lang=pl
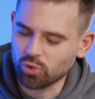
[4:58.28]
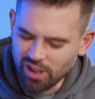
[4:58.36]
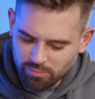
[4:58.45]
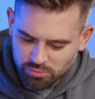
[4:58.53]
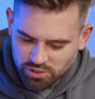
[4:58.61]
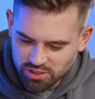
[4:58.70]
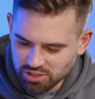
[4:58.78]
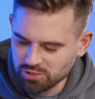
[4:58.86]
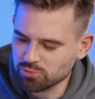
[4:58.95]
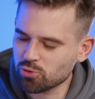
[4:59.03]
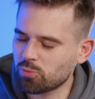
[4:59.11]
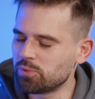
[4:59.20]
To ja bym się jeszcze
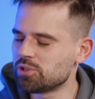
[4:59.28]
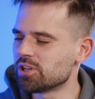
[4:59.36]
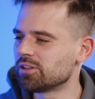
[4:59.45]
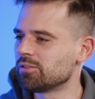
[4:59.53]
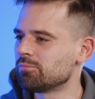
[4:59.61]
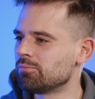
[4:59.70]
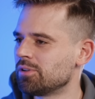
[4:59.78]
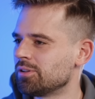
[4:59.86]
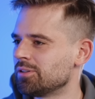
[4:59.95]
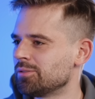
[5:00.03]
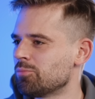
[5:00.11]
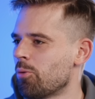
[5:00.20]
chciał skupić na tym
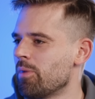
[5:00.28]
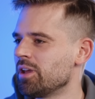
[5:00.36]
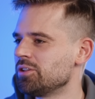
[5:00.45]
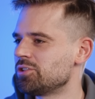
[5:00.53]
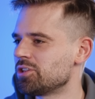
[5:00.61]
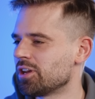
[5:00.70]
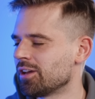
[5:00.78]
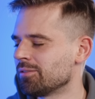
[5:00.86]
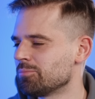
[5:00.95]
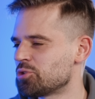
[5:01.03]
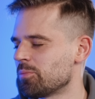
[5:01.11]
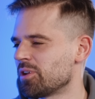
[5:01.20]
e,
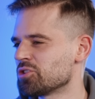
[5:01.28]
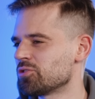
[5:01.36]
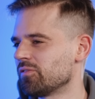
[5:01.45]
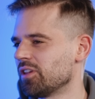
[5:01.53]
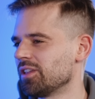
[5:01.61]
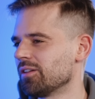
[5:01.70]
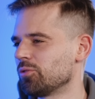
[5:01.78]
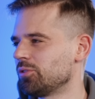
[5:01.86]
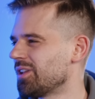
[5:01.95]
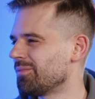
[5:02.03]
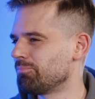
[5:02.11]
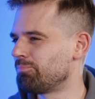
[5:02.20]
momencie przebranżowienia. W
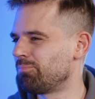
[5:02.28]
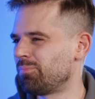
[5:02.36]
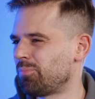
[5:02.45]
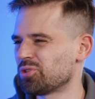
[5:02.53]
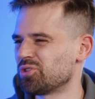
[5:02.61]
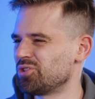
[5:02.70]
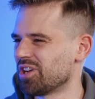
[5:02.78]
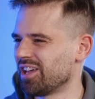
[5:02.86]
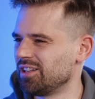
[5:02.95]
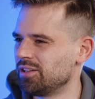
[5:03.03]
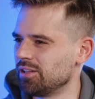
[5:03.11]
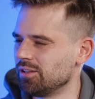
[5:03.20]
ogóle po co ci
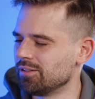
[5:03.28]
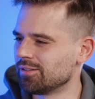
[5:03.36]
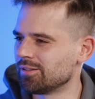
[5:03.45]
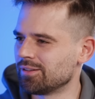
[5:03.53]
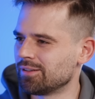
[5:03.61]
IT?